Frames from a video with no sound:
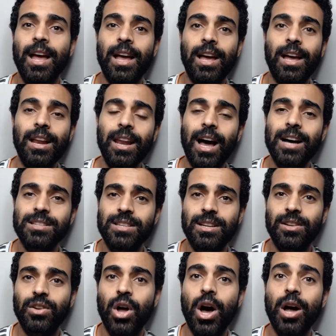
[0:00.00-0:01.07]
ايه اللي حصل
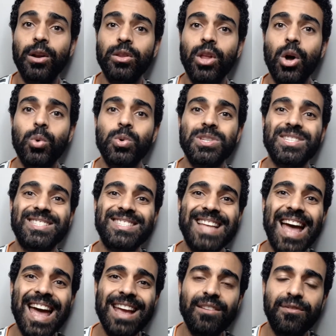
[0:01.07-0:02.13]
النهارده
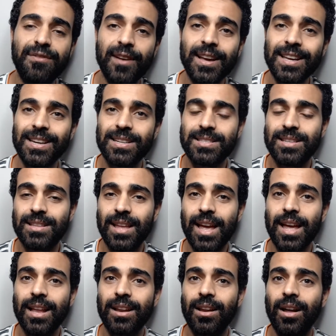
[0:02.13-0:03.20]
وازاي فكر
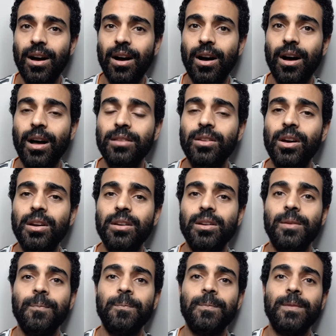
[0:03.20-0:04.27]
زيدان قدر
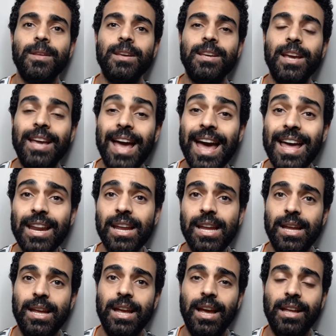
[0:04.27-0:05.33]

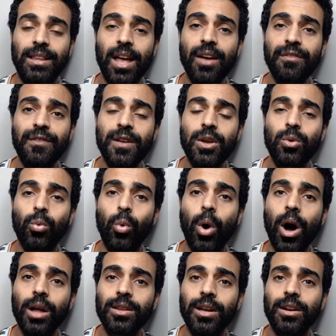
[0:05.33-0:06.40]
يجاري ختافي
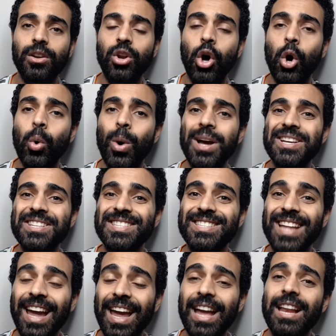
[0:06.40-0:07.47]
وقدر ان هو
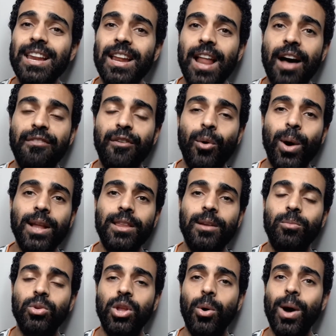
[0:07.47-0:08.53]
يستغل الهفوات
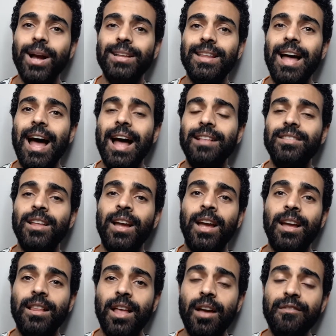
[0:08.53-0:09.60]
المتواجده عند
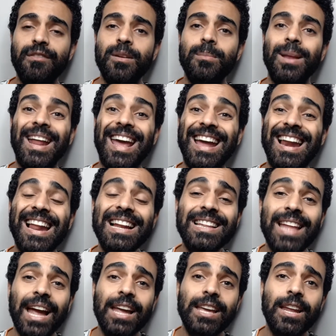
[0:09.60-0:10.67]
ختافي من خلال
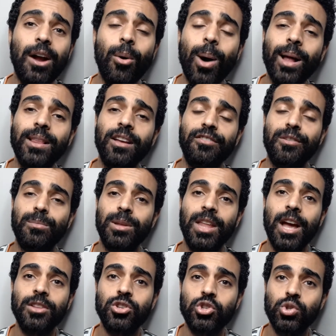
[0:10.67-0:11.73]
تغييره واحده في
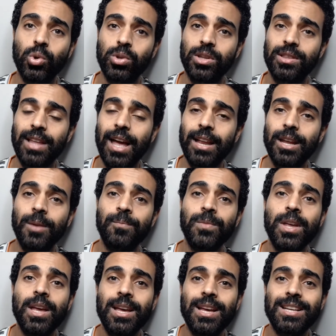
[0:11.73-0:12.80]
بدايه الشوط الثاني
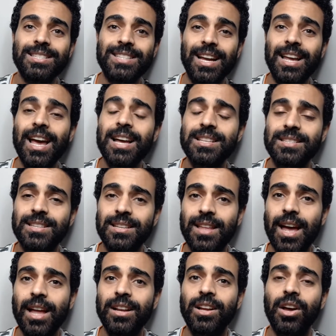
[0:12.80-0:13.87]
ذكاء
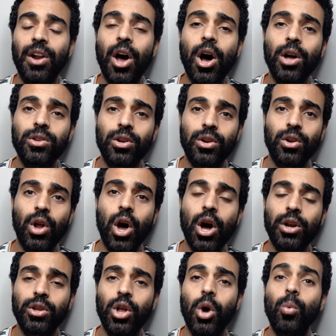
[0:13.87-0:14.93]
زيدان كان حاضر
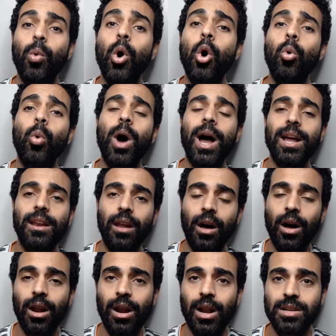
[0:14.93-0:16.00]
النهارده وهو اللي
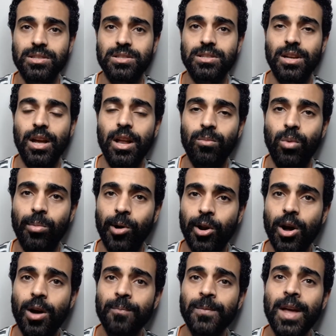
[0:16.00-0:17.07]
خلص
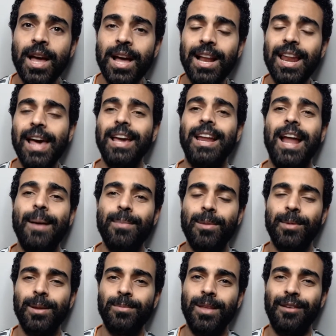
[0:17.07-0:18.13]
المباراه لكن قبل
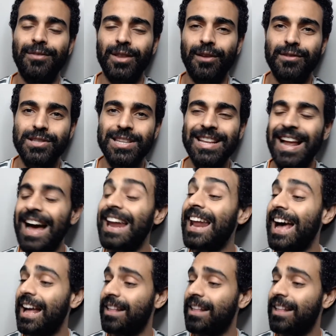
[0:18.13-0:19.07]
ما نبدا في تفاصيل الحلقه